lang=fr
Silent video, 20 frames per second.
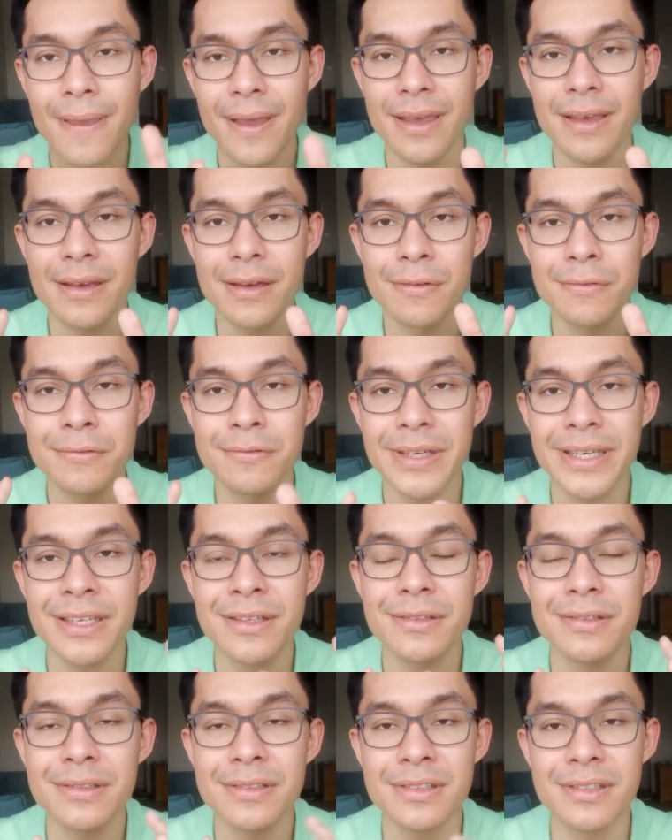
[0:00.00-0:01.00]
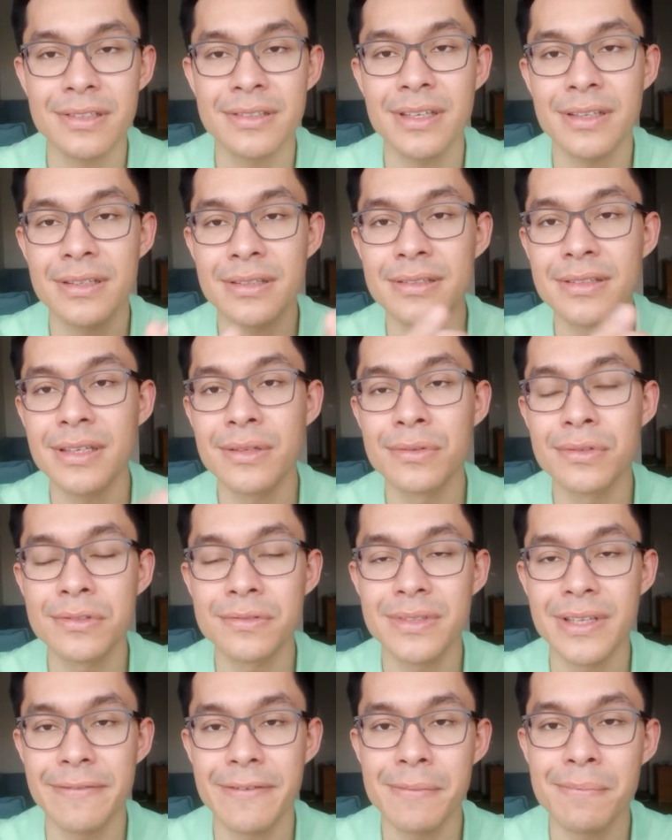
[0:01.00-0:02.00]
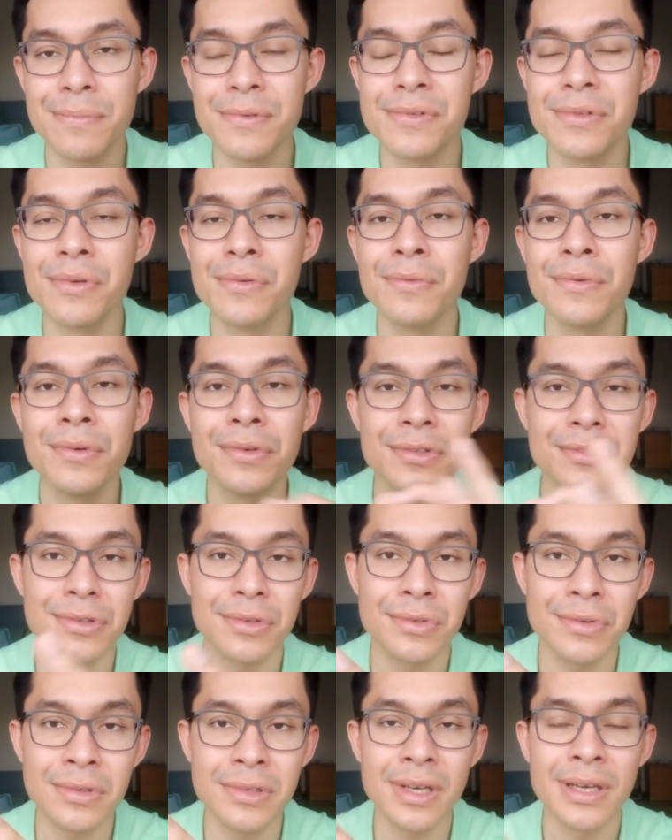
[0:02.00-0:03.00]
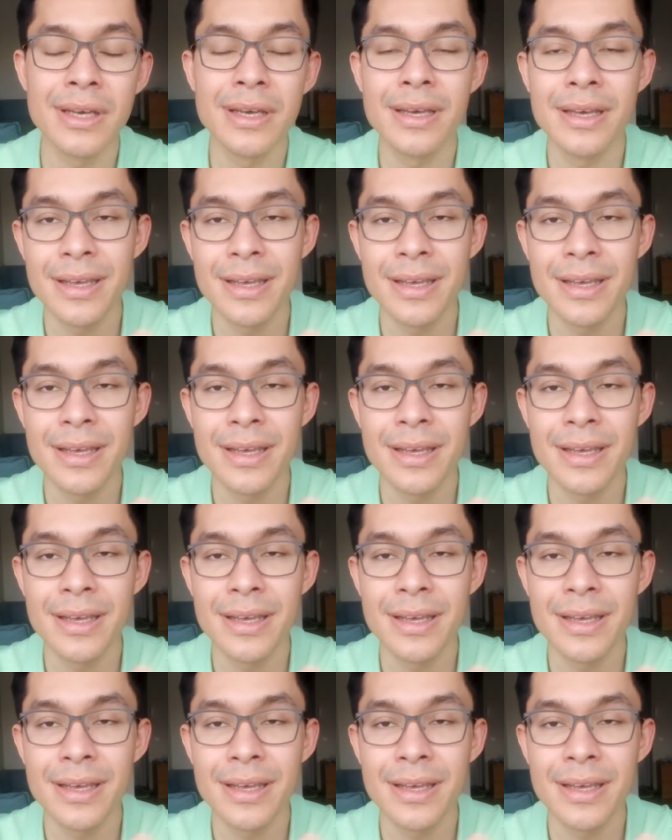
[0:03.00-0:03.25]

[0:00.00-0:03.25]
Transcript: Et euh, vous voyez que sur certaines annonces, vous avez plus de vues que sur d'autres.